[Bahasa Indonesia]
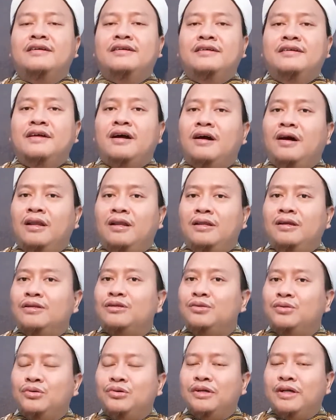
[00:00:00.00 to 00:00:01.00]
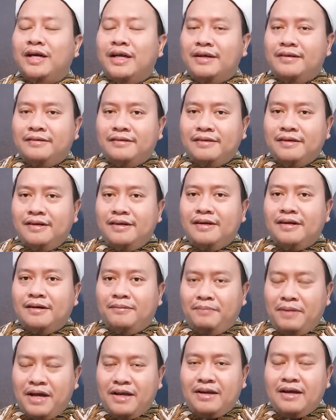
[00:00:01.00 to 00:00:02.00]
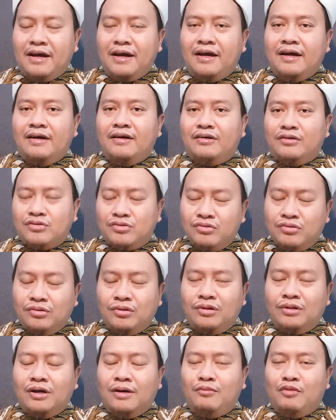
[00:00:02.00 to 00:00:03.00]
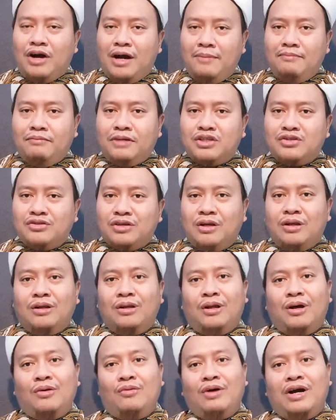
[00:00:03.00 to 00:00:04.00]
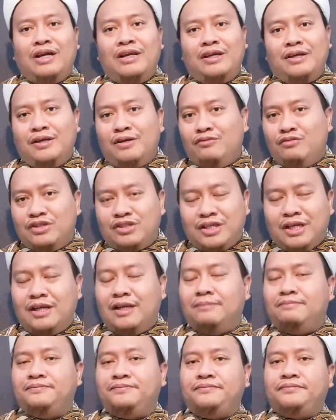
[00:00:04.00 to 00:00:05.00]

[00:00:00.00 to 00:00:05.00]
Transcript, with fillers: yang Allah turunkan kepada Rasulullah Muhammad sallallahu alaihi wasallam.